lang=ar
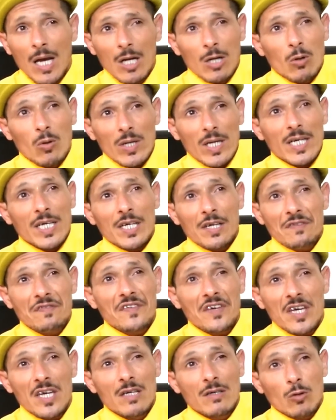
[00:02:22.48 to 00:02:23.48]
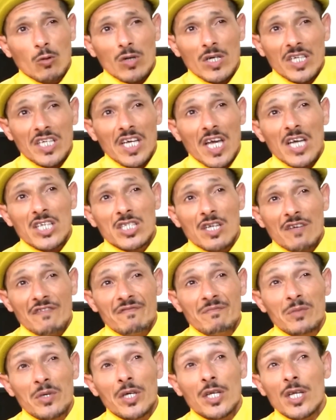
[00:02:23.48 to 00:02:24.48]
كوراكي فين كوراكي عايشه
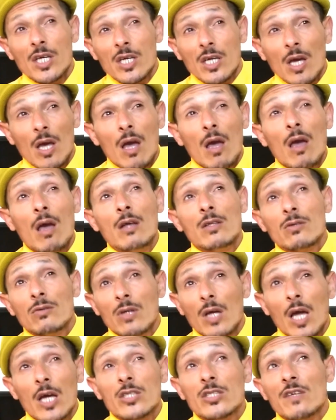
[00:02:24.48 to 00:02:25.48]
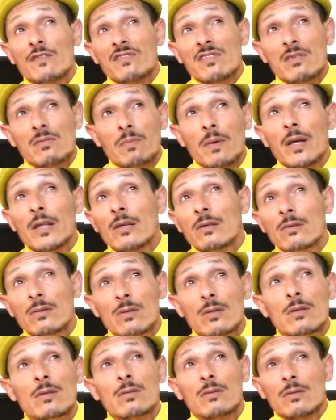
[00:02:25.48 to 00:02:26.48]
في ميريكان ولا عايشه في
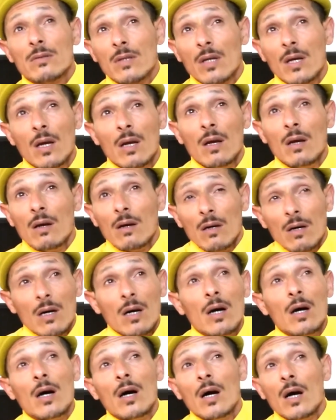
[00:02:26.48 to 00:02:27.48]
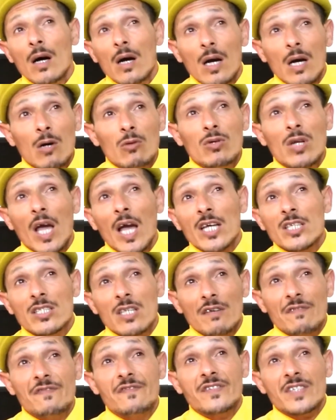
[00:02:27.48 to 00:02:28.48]
سبليون آه ولا
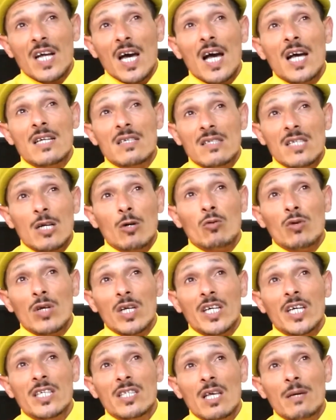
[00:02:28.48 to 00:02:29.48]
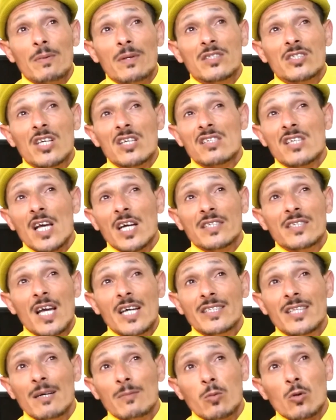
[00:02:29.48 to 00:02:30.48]
عايشه في فرنسا وراكي دابا انت ساكنه
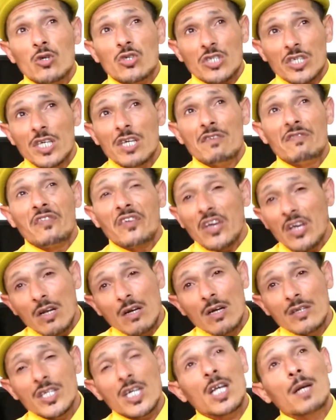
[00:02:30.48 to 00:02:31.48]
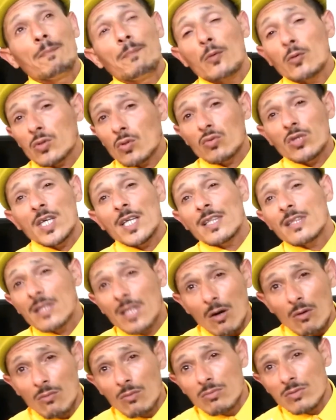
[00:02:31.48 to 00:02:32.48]
حدا برج ايفيل هذاك البوطو ديال
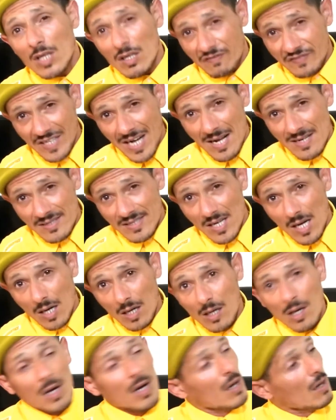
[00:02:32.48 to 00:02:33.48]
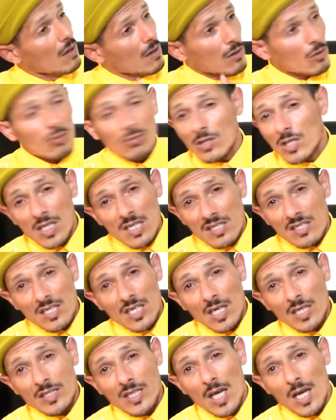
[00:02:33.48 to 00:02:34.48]
الضو ديال فرنسا كون
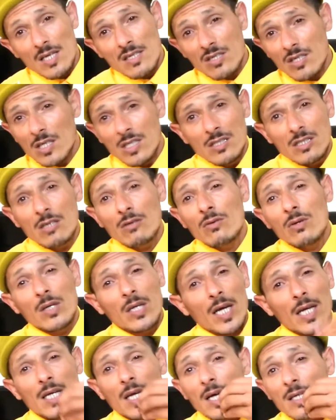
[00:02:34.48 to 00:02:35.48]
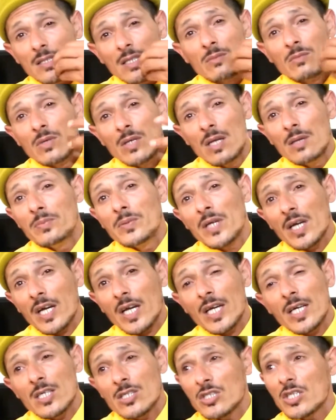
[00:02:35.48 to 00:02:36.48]
جلستي حداه سكنتي والله العظيم الا
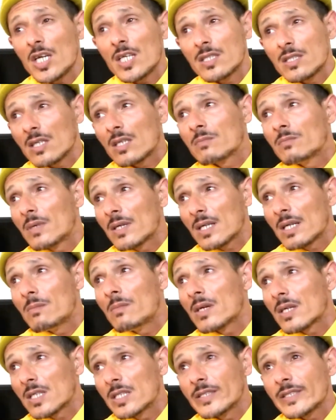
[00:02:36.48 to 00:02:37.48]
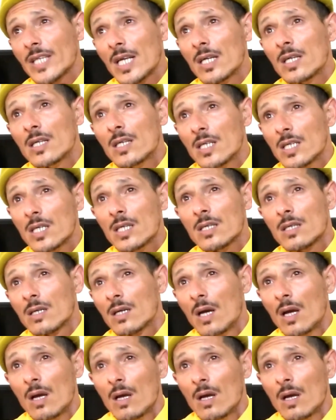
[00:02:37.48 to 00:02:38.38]
بخير رجع عندك مره مره نطلع عليك